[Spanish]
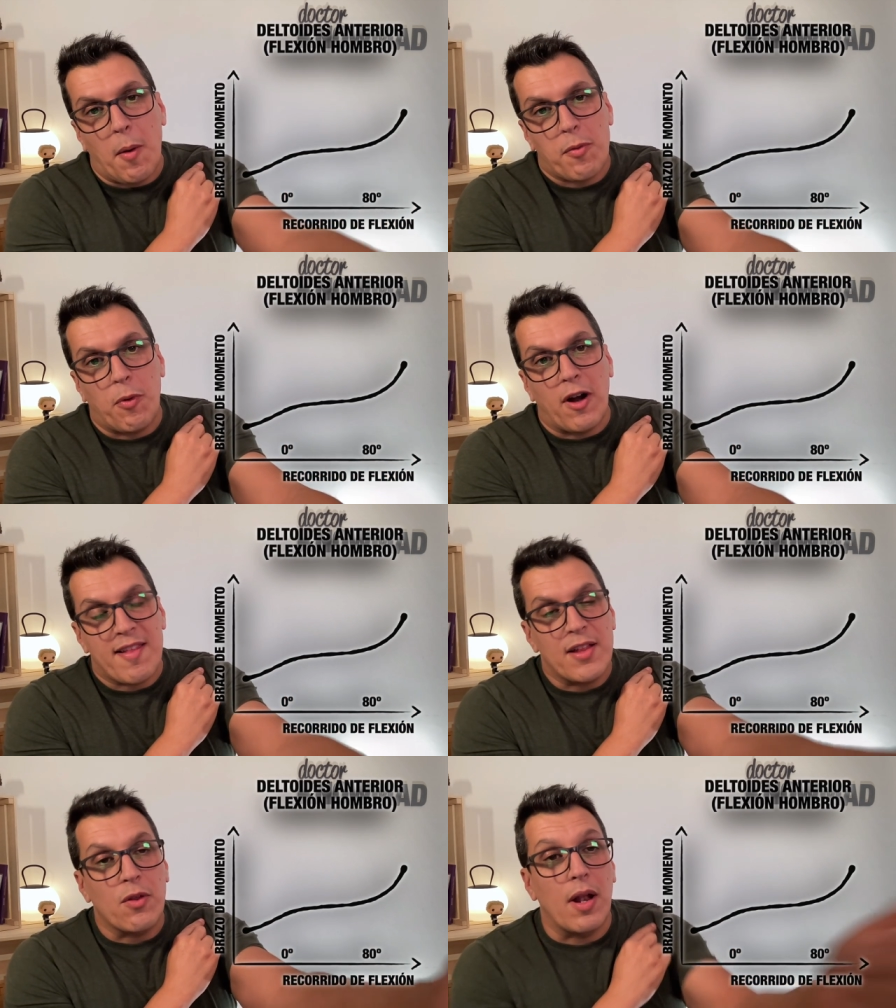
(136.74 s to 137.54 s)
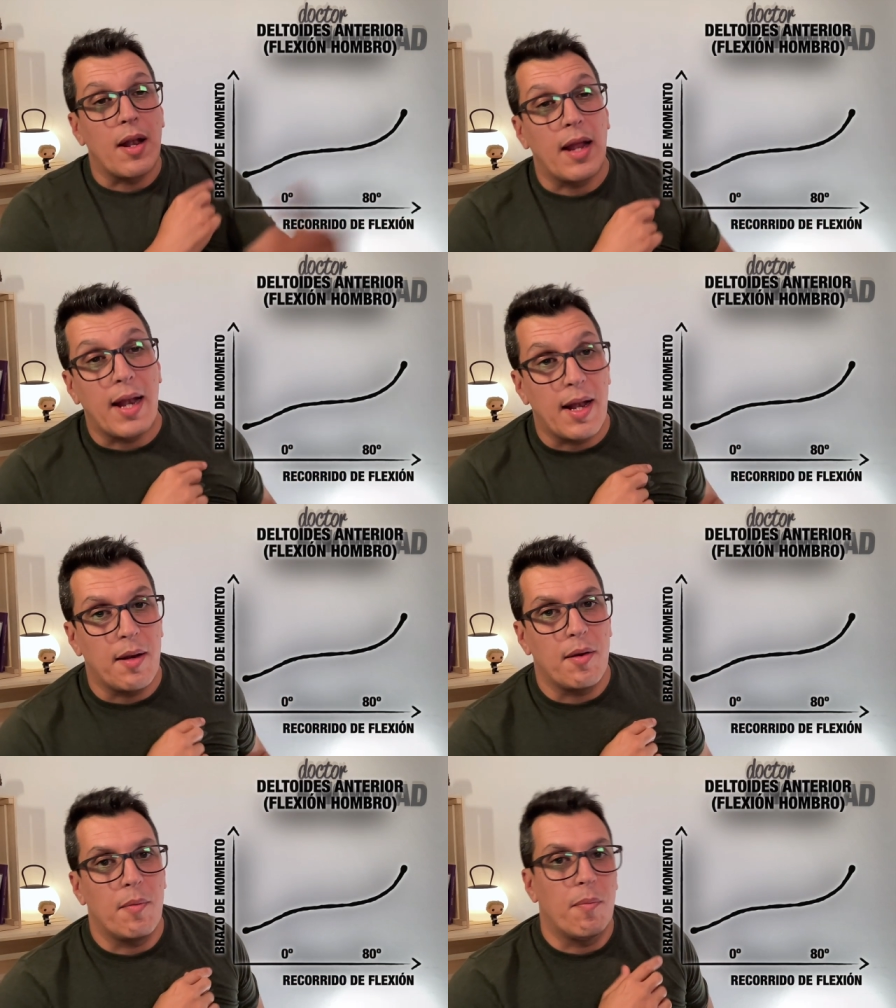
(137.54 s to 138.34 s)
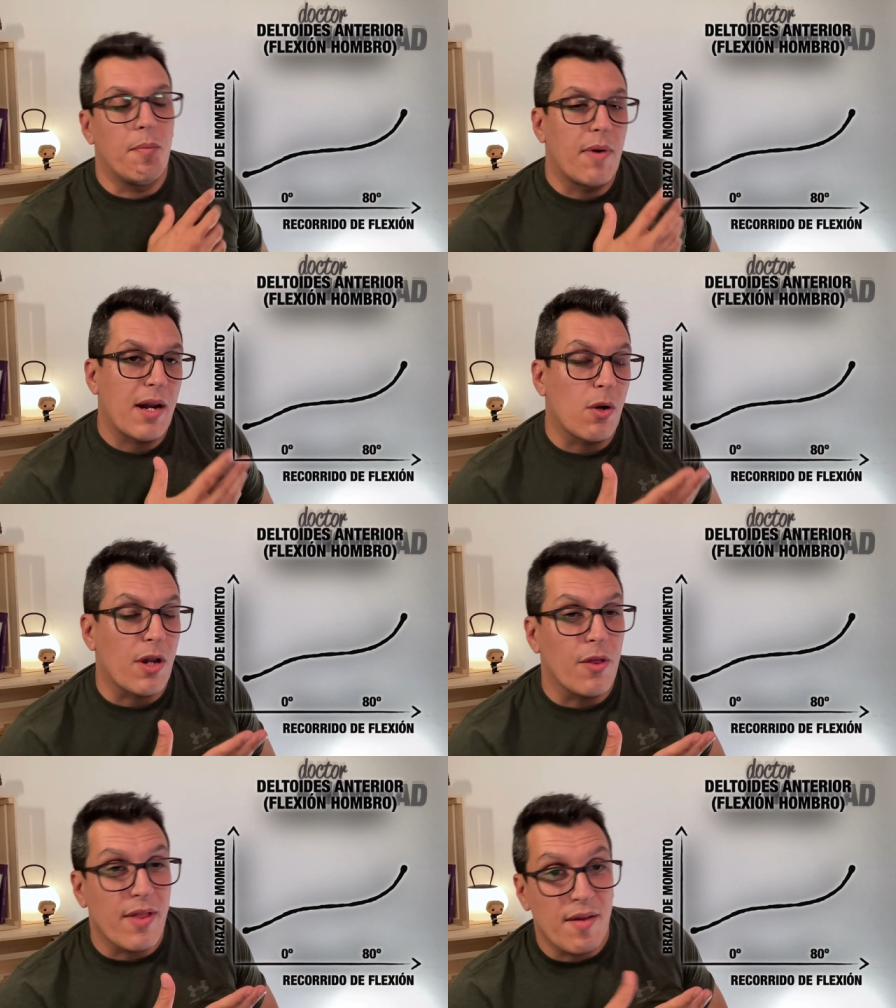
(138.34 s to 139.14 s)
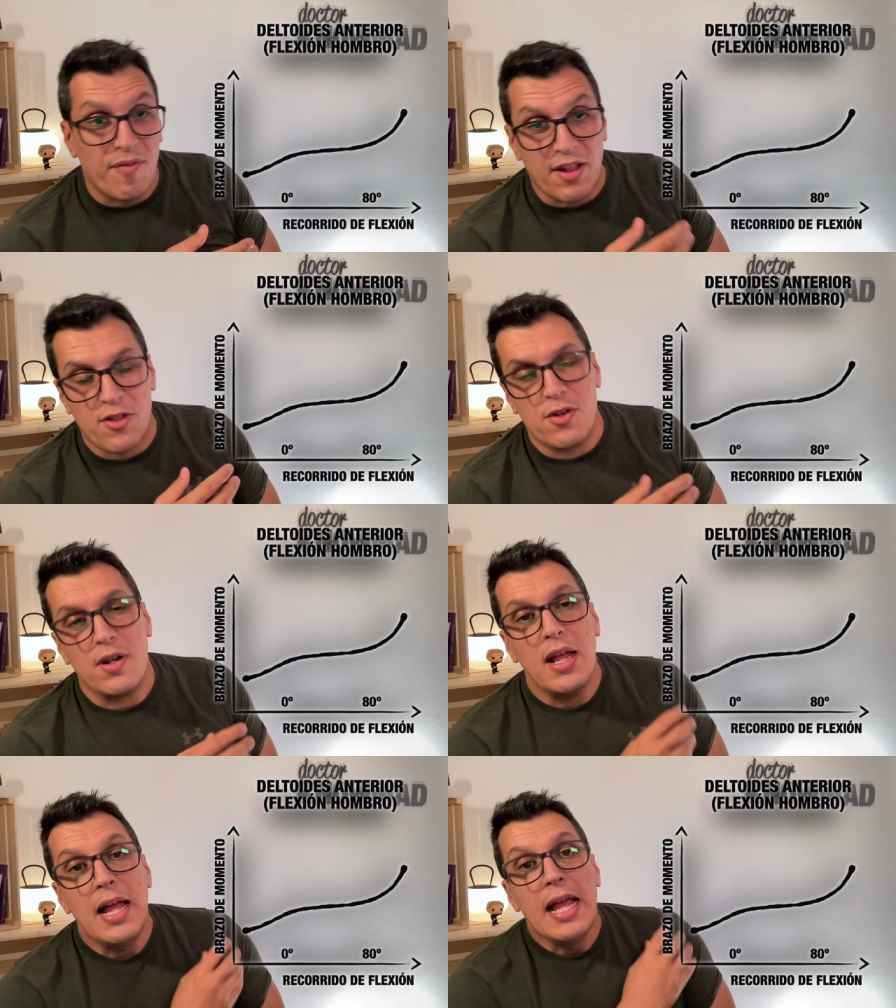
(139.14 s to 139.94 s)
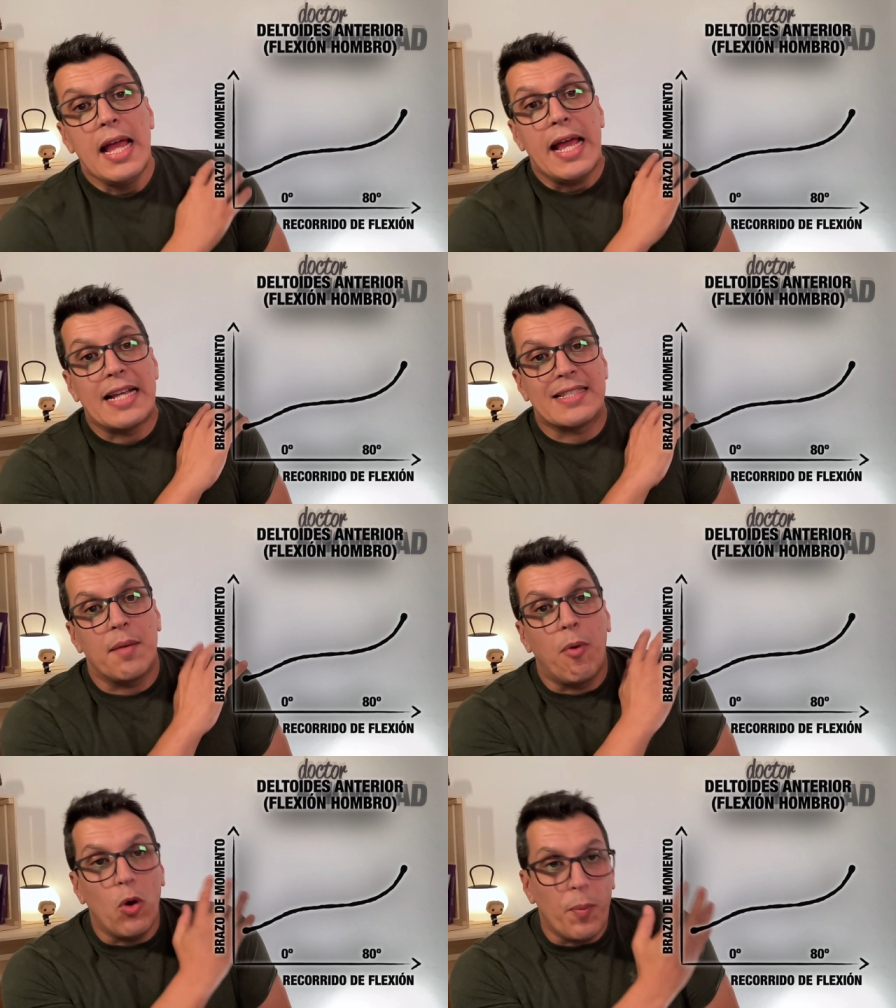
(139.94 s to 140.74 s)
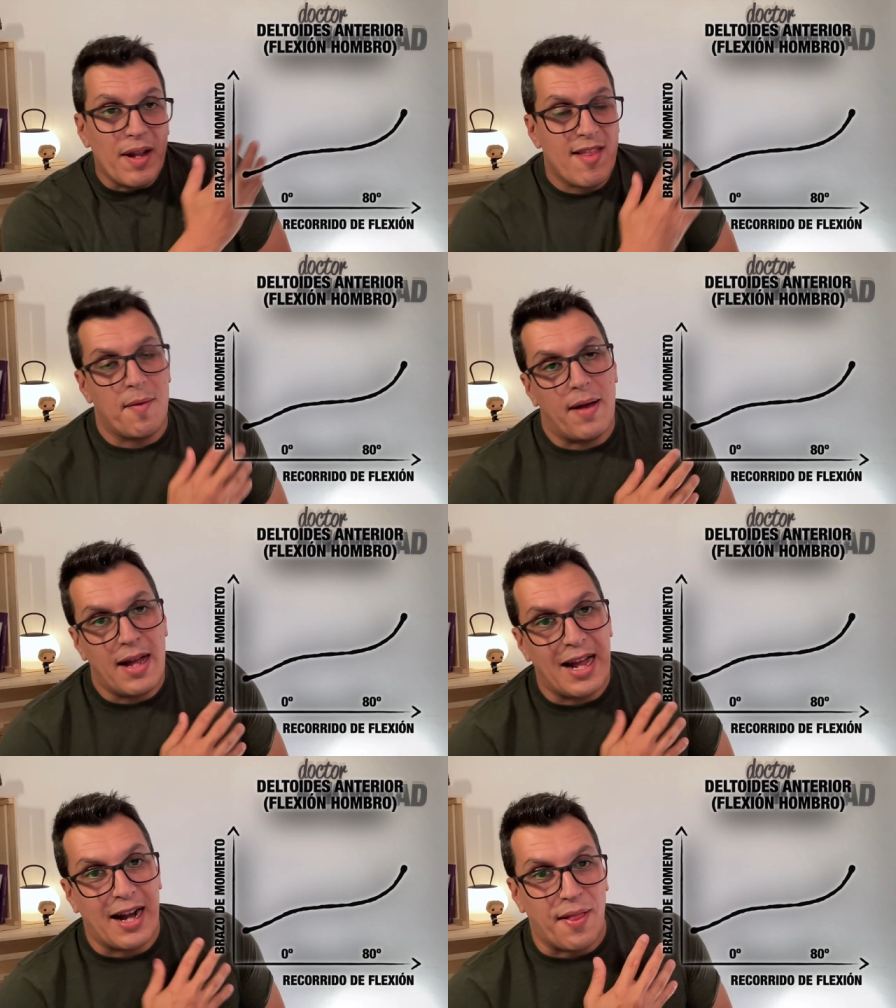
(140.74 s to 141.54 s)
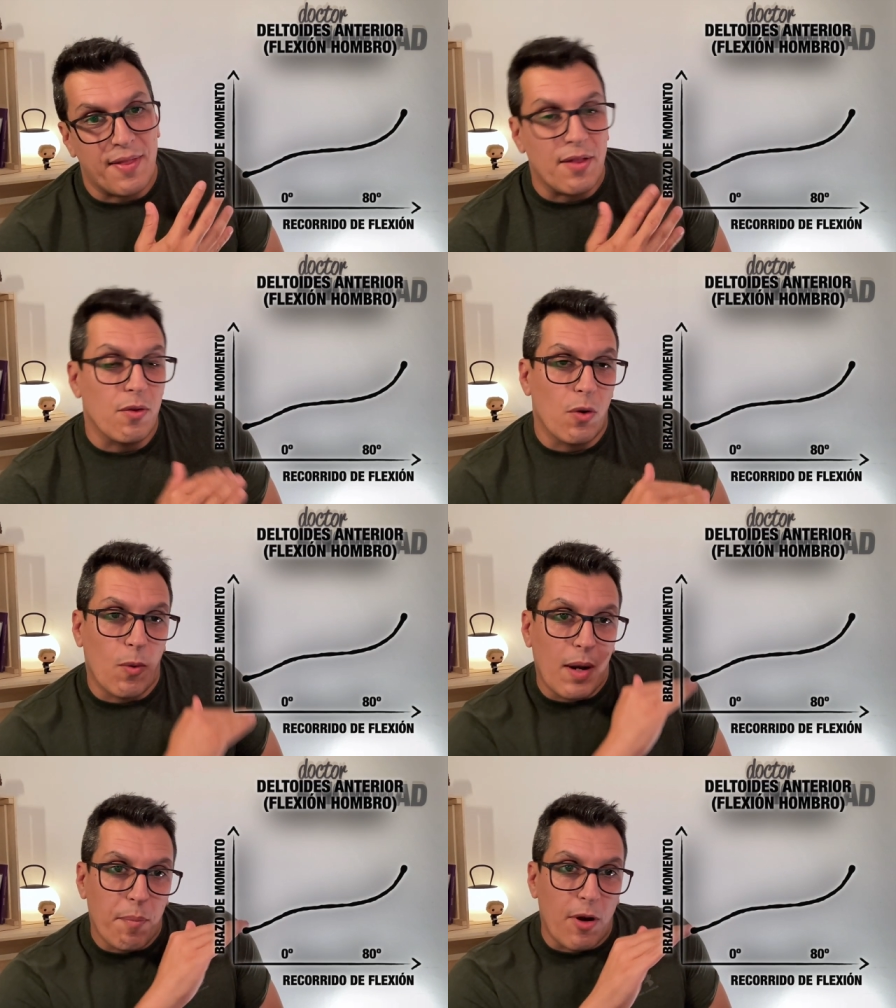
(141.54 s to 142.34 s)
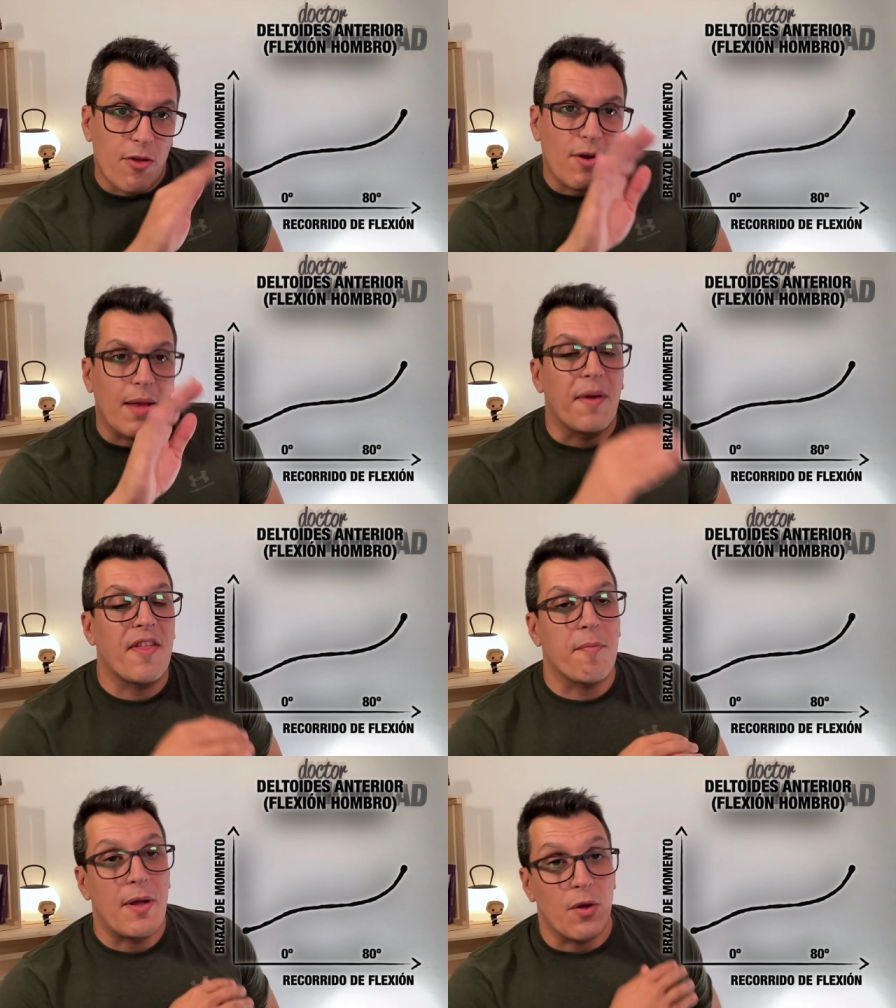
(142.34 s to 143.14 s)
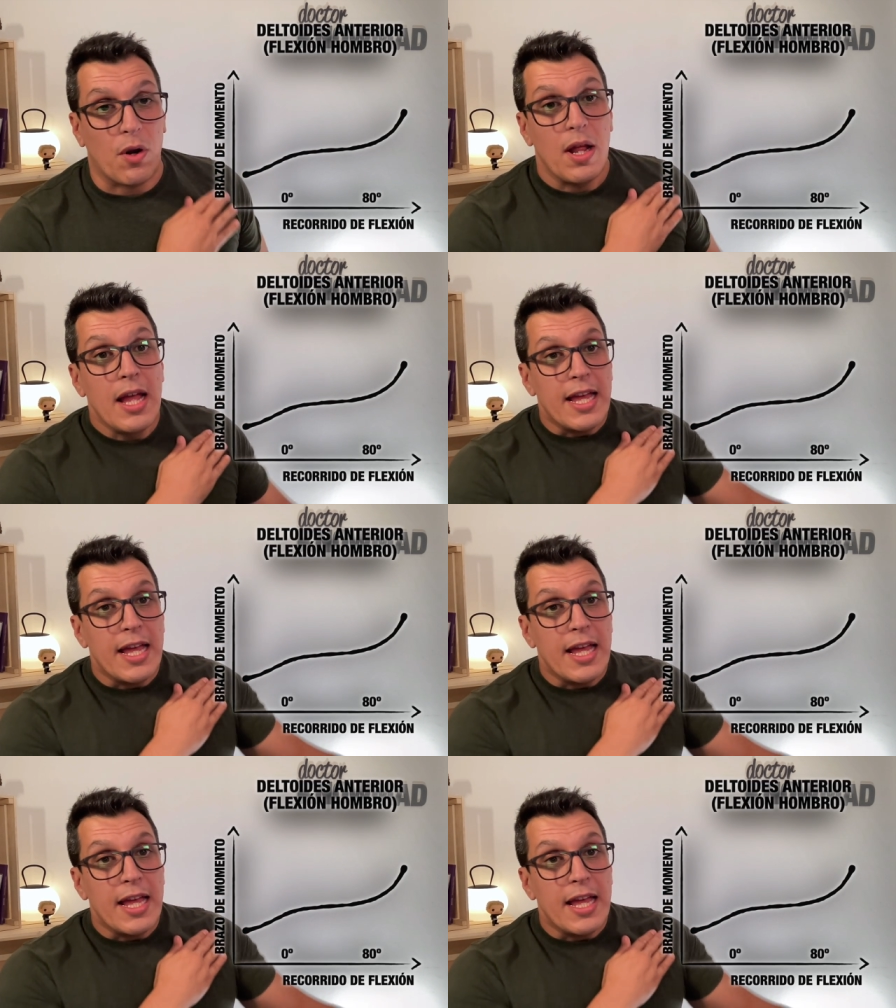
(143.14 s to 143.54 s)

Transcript: vamos progresando en el, recorrido de flexión, este volumen se va agrandando, lo cual por eso cada vez es mayor.